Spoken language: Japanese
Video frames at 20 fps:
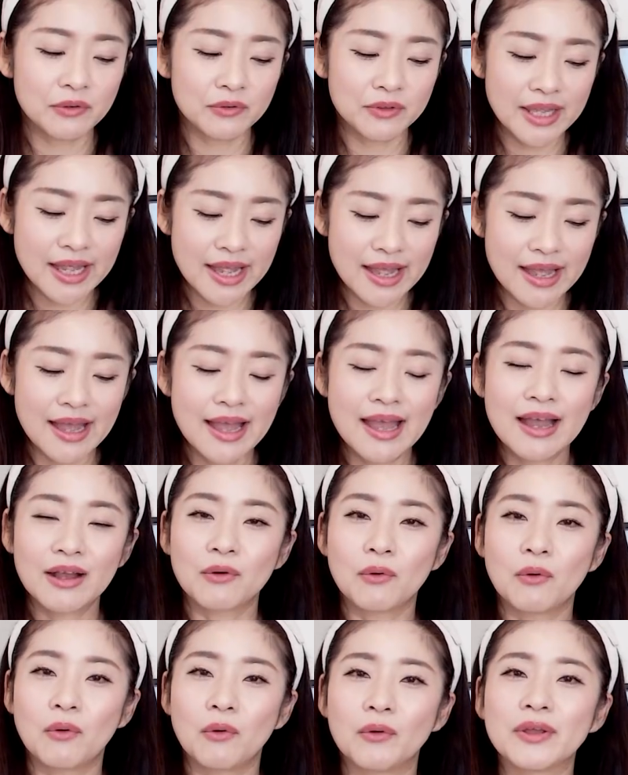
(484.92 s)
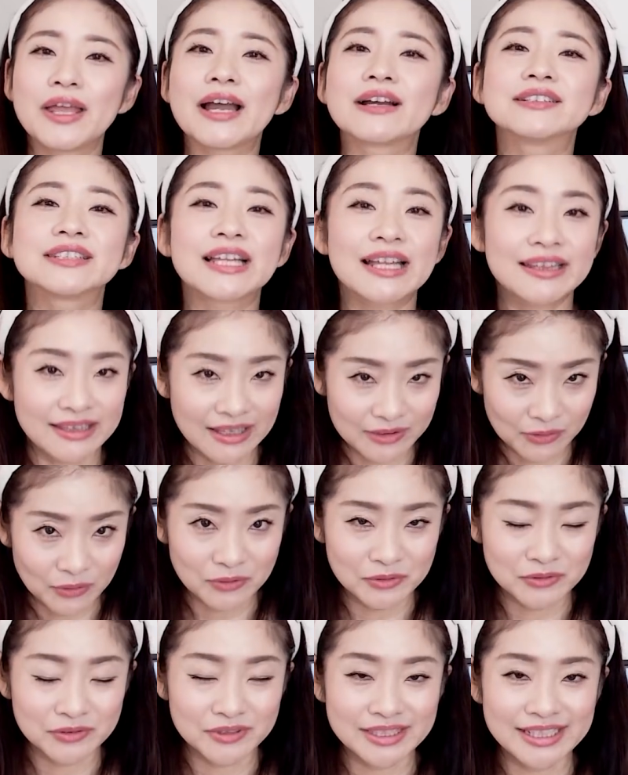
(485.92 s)
うな、こう、お役だったと
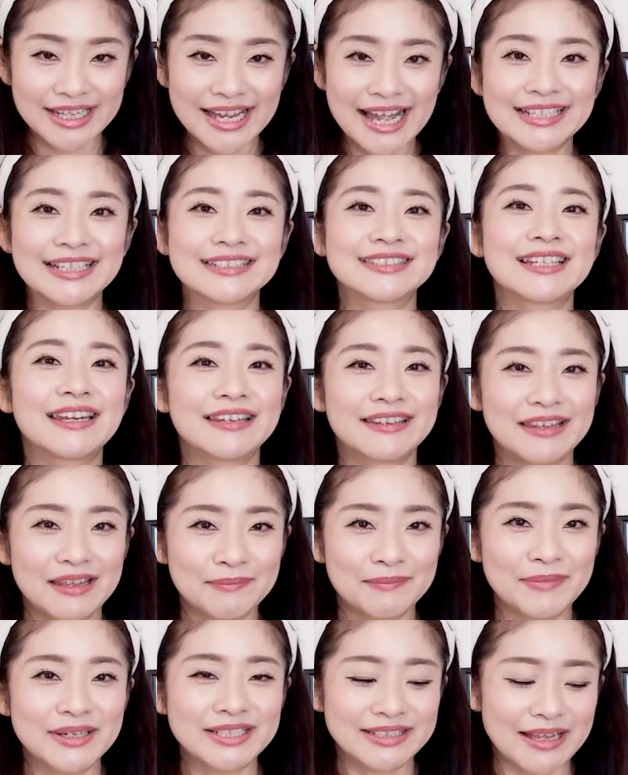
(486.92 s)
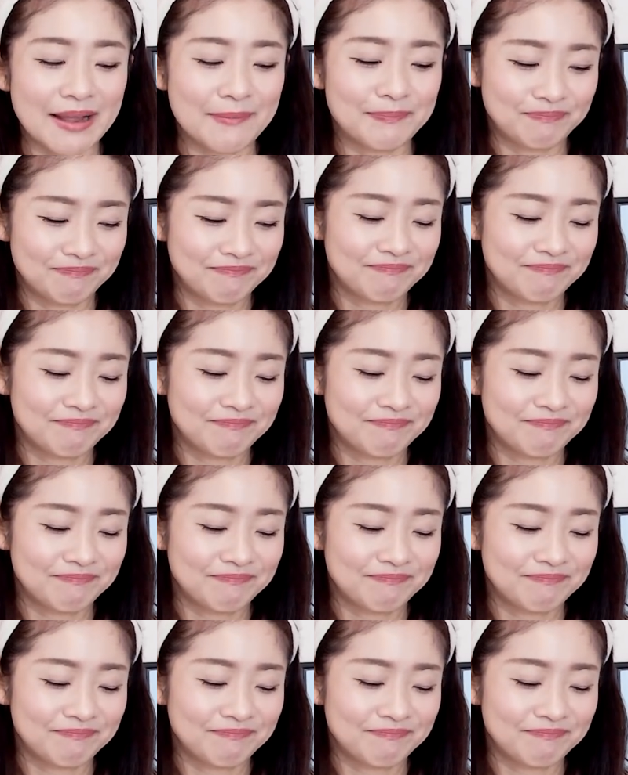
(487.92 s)
いうふうに話されていました。